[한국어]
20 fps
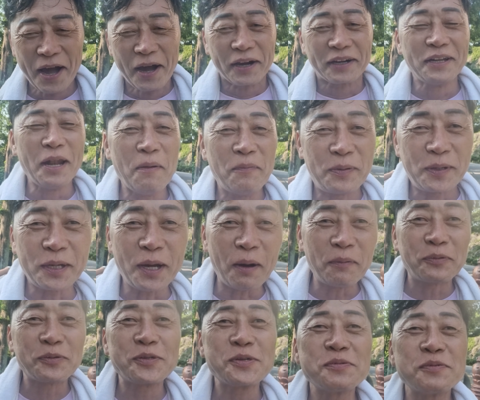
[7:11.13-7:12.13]
그날 비가
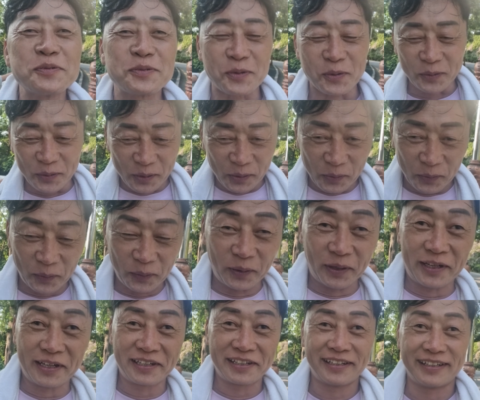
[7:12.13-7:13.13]
부슬부슬 오더라고.
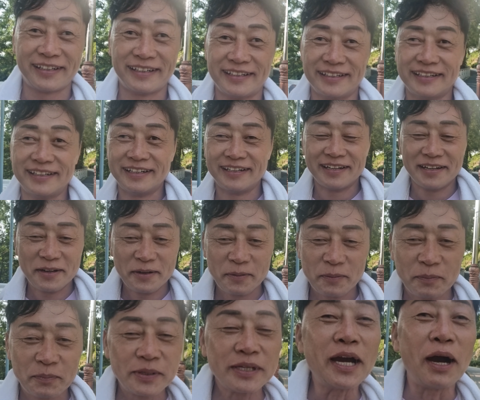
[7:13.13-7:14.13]

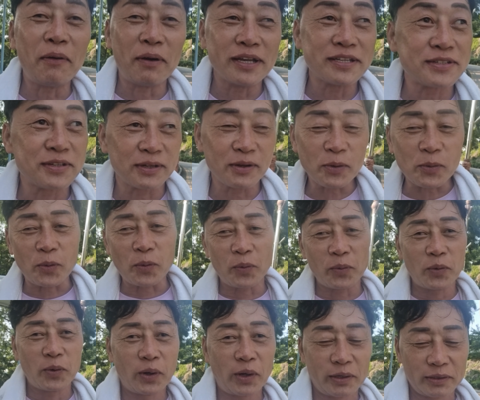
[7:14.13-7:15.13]
비가 왔어. 그래갖고
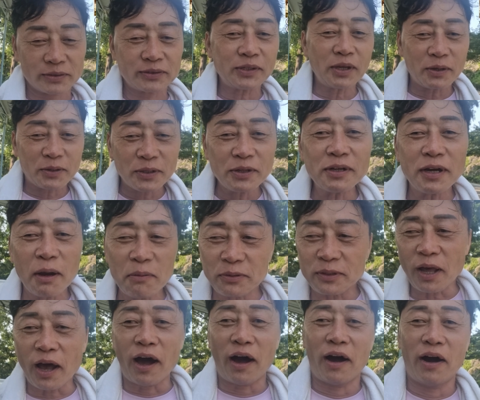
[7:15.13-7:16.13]
야 그런가
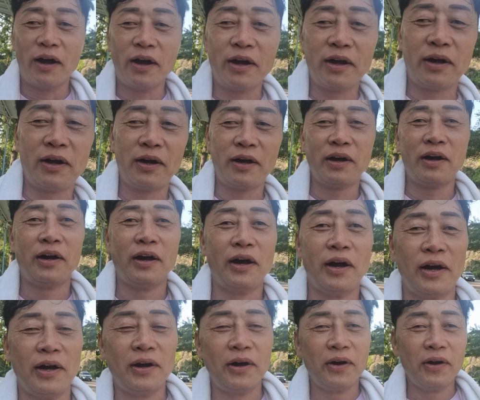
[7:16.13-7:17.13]
보다
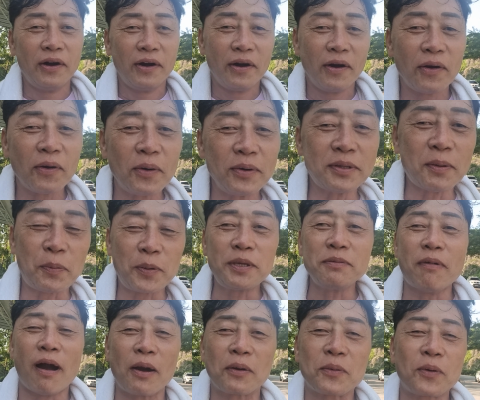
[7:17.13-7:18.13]
하고 이제 비
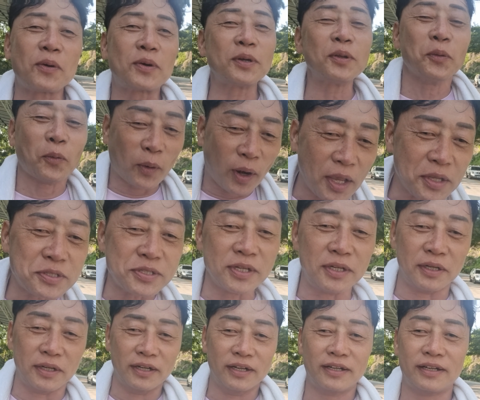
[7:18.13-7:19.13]
맞고 그래
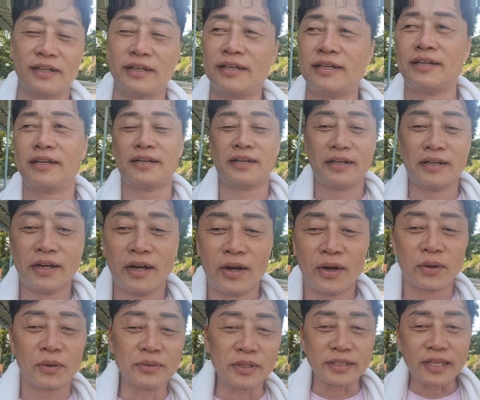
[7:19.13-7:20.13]
놀았어.
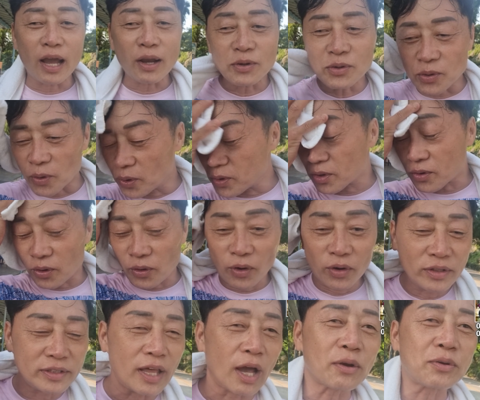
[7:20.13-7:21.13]
근데 닦고
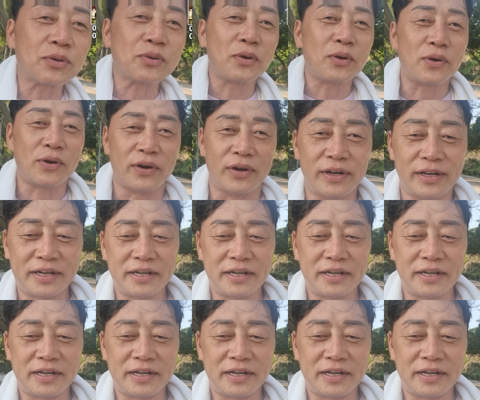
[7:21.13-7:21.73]
이렇게 닦고